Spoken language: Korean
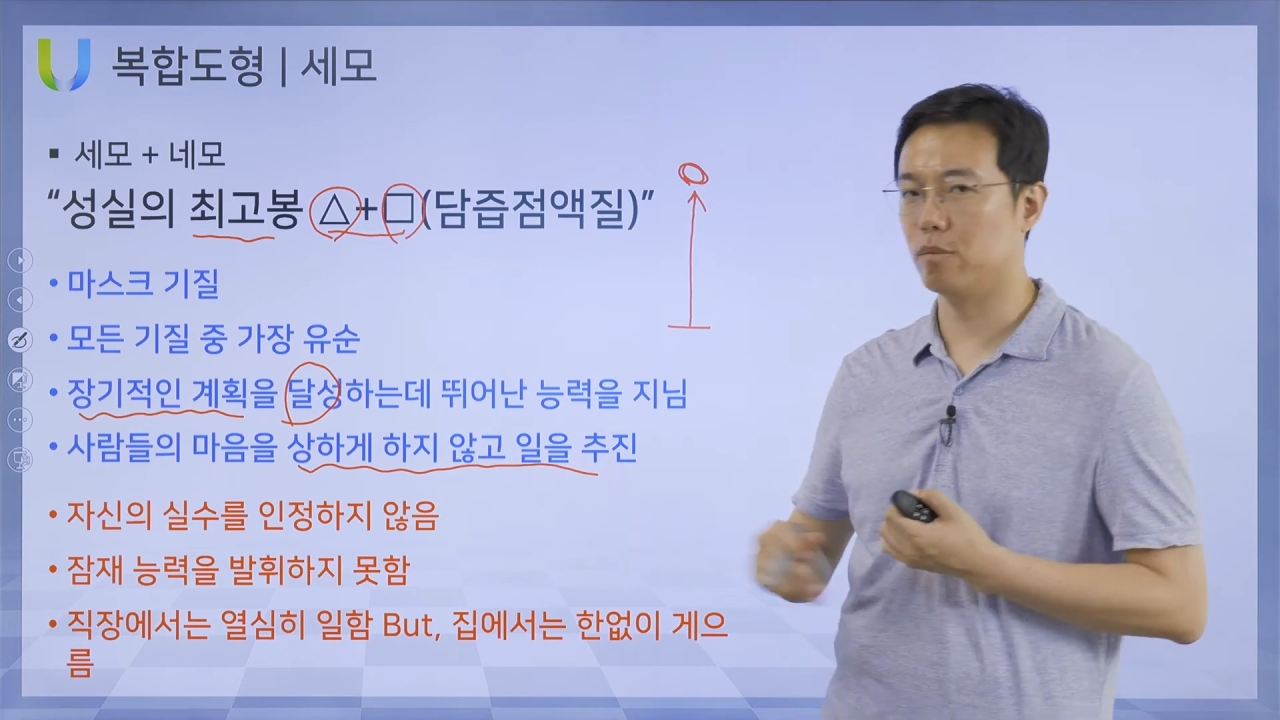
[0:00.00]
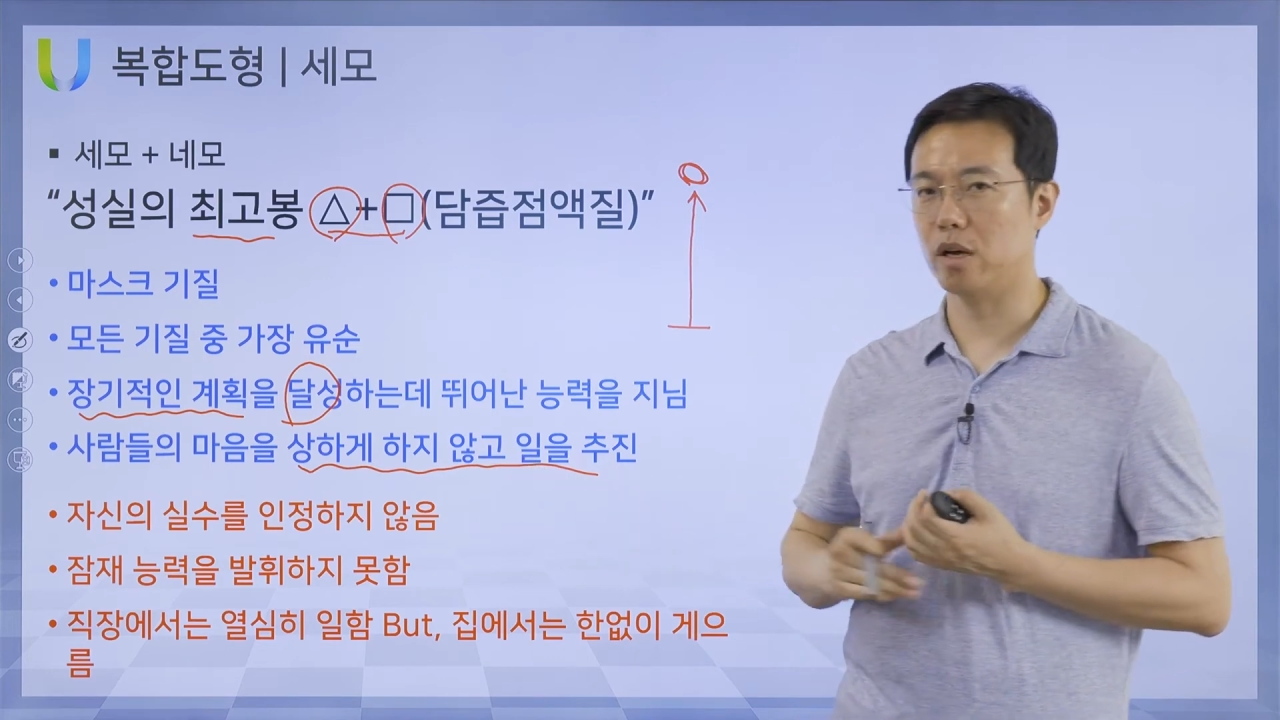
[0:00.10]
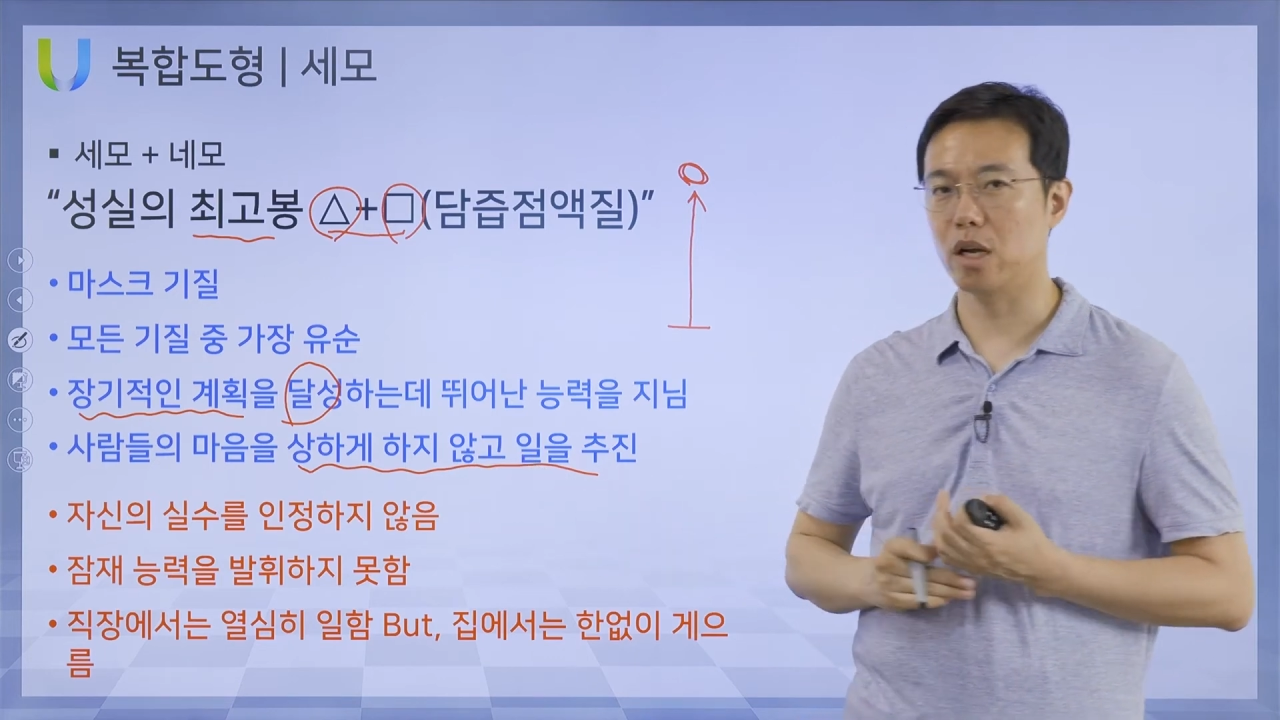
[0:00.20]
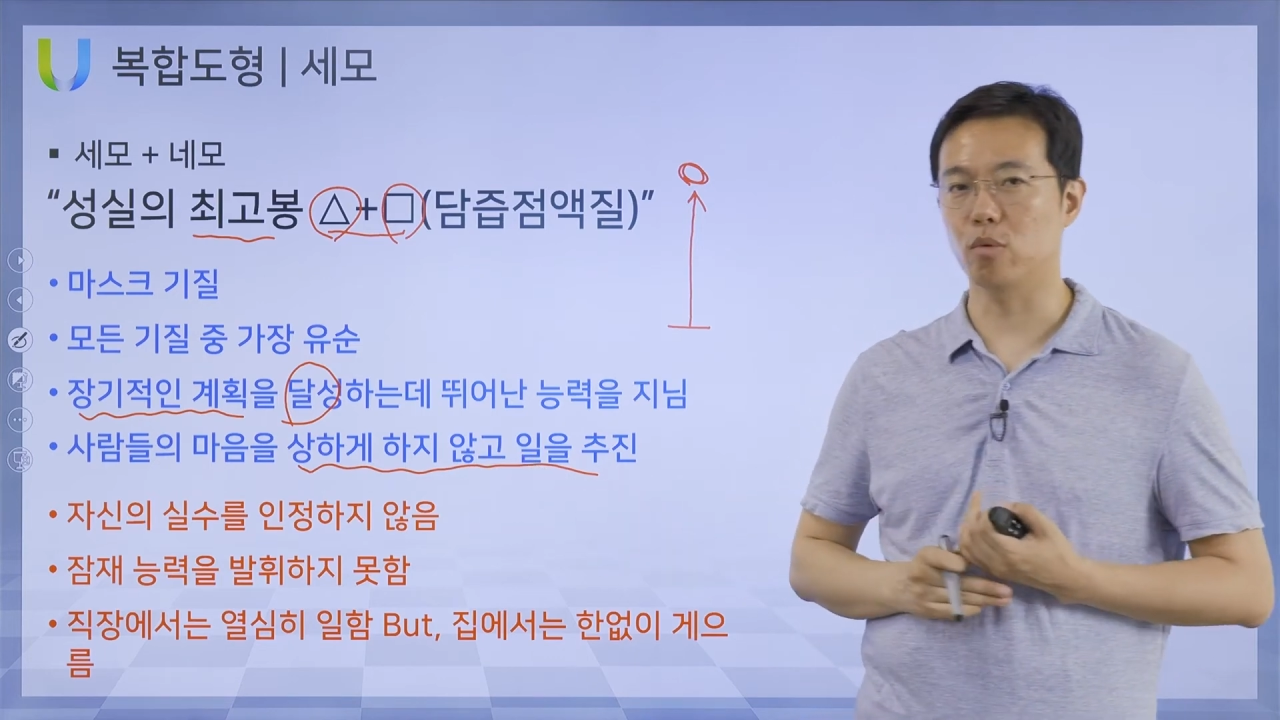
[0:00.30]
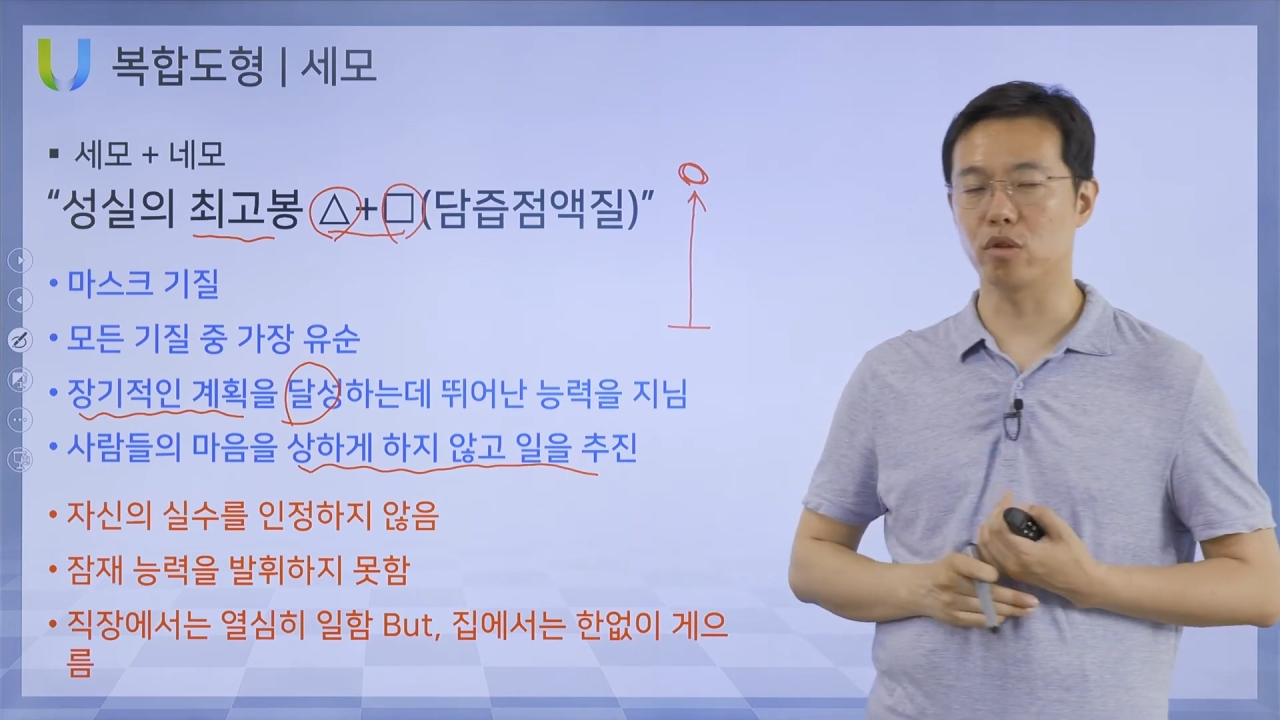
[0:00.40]

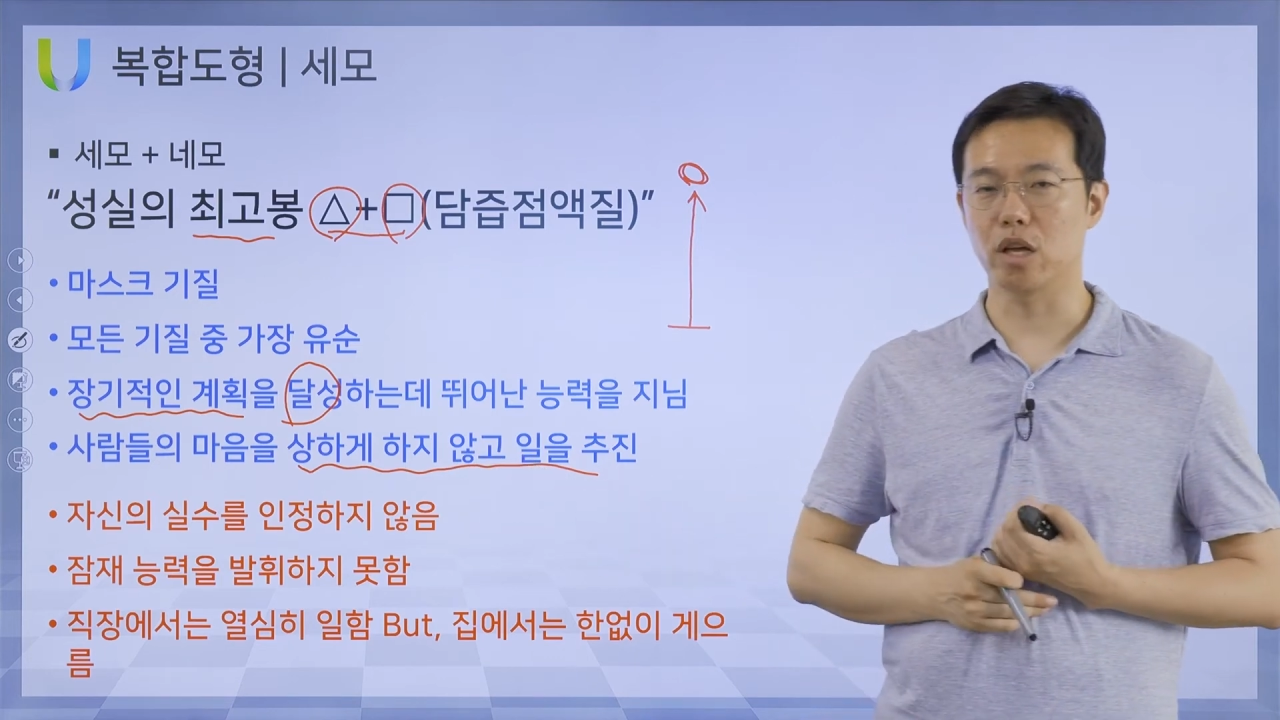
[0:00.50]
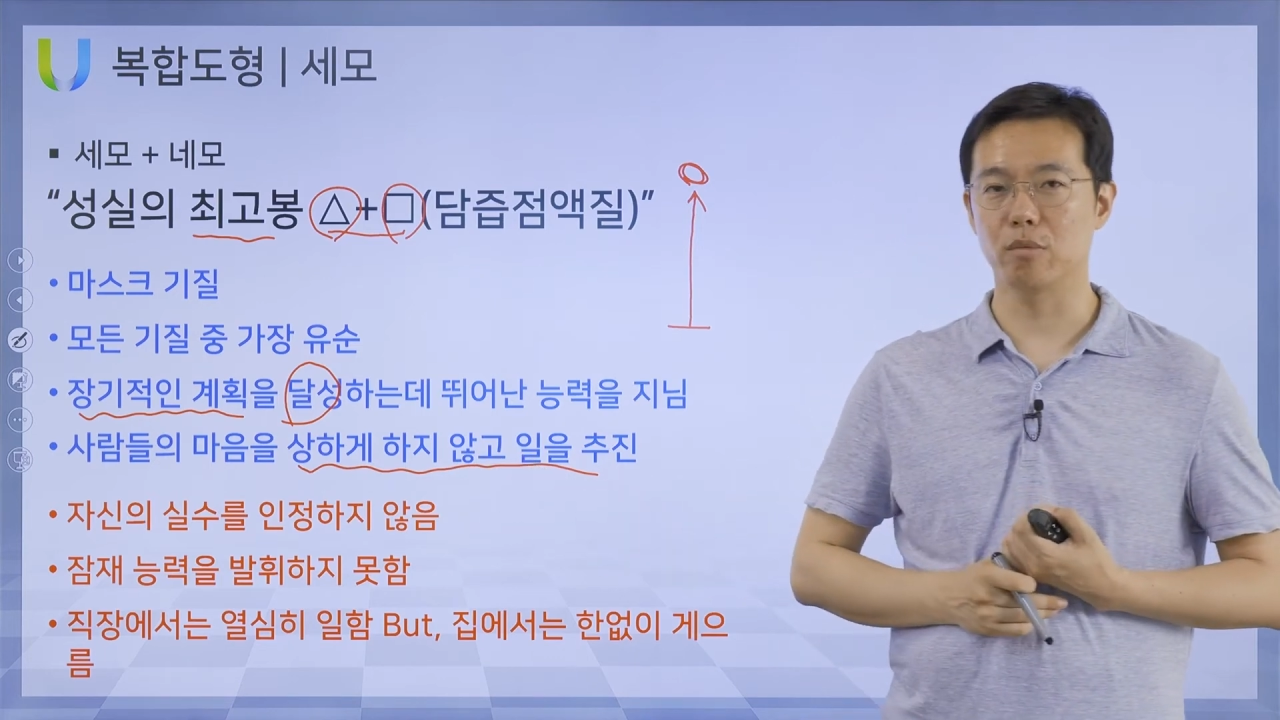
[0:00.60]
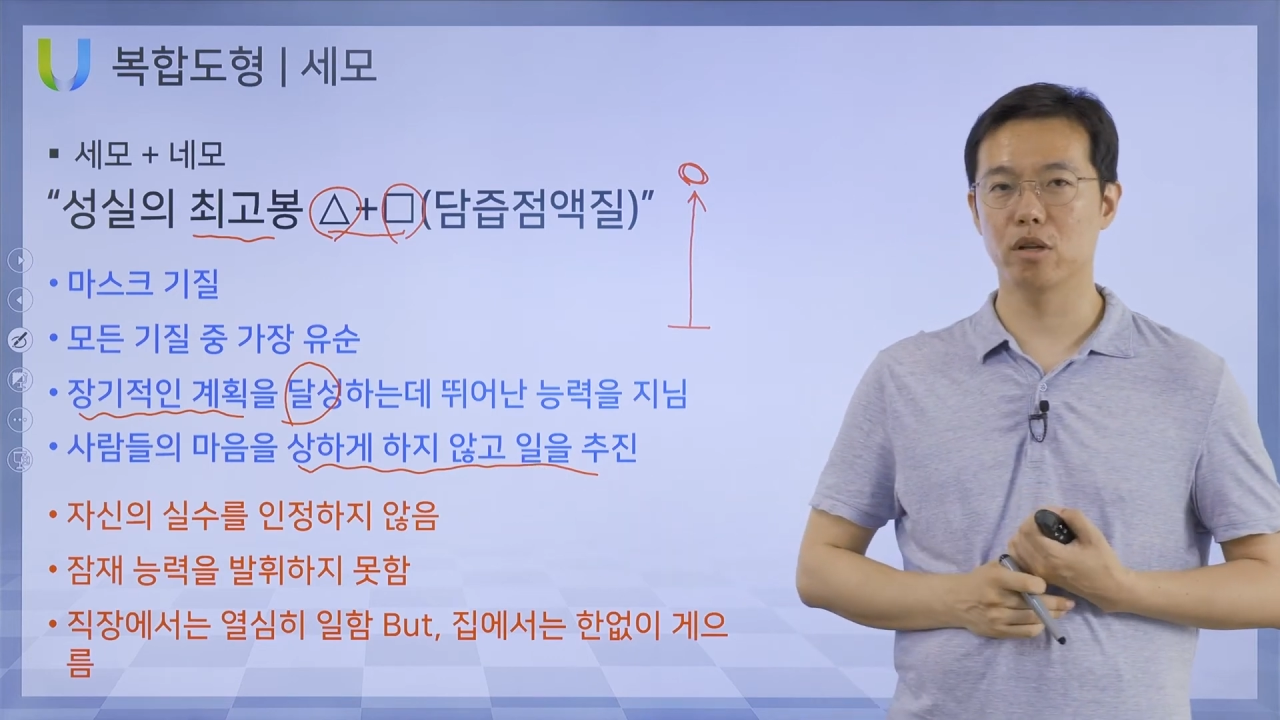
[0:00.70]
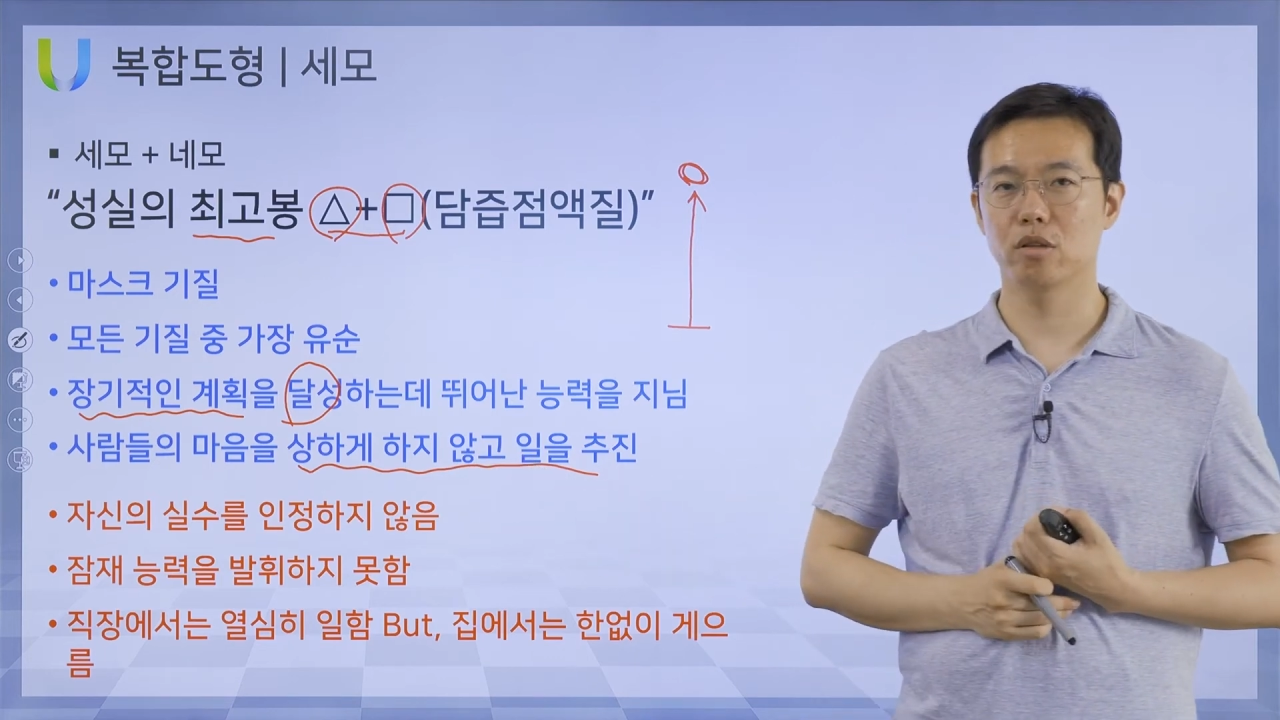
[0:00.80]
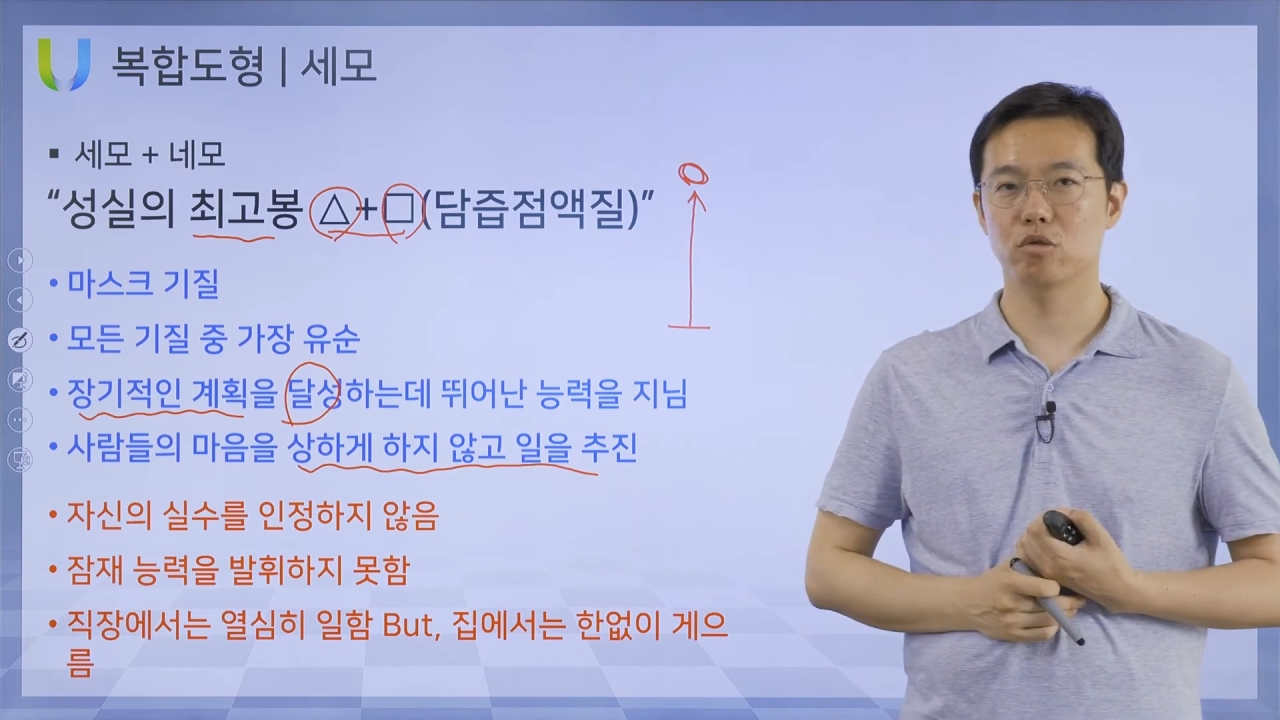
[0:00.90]

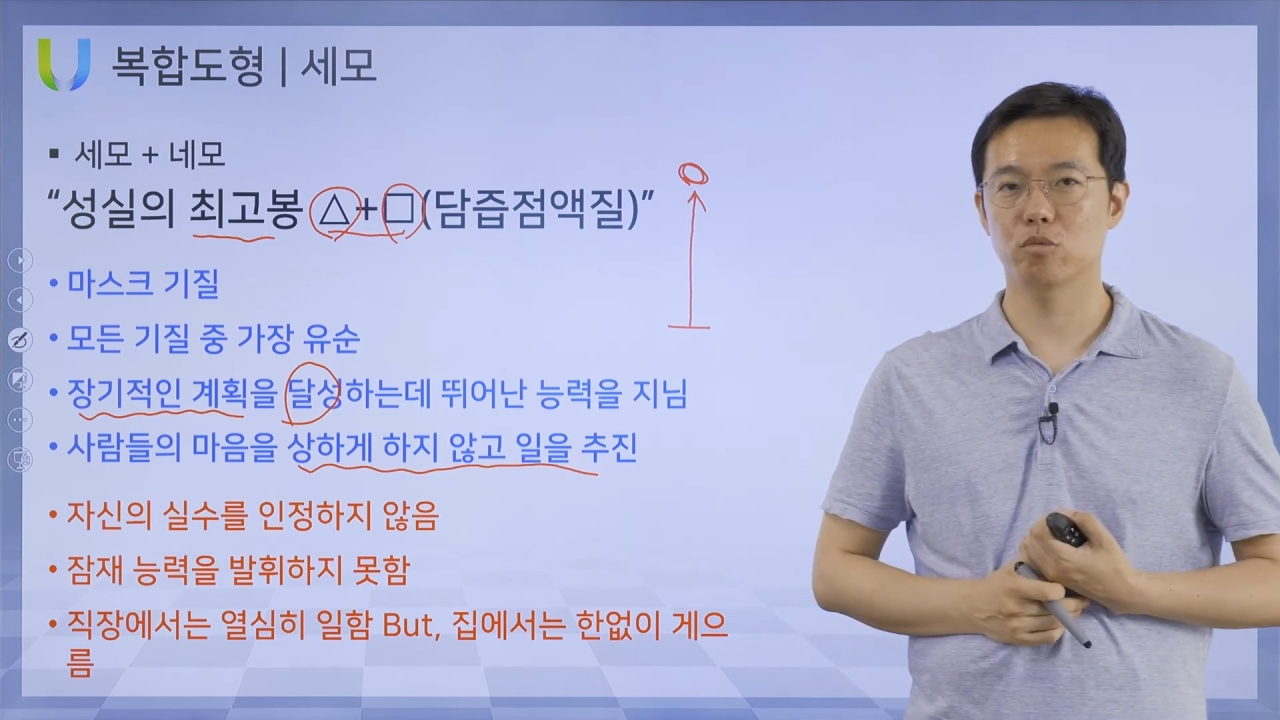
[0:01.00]
바라본다면